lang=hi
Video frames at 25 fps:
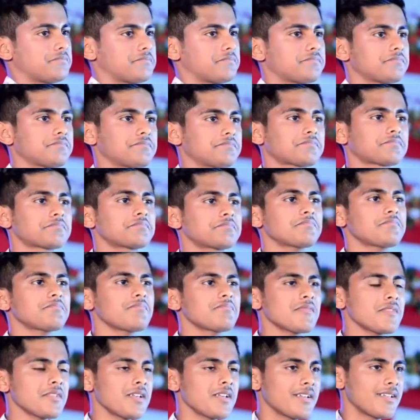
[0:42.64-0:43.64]
बात है क्या
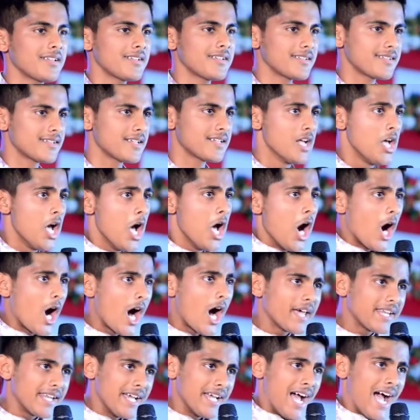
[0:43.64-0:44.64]
जोश है
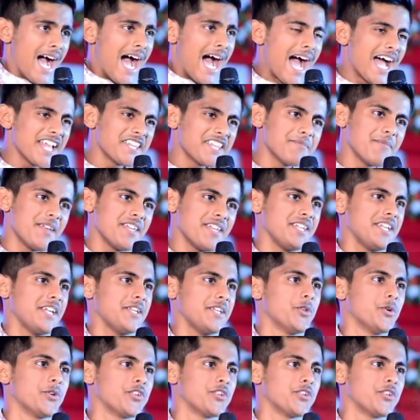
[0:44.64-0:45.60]
और आज मेरी ये दोनों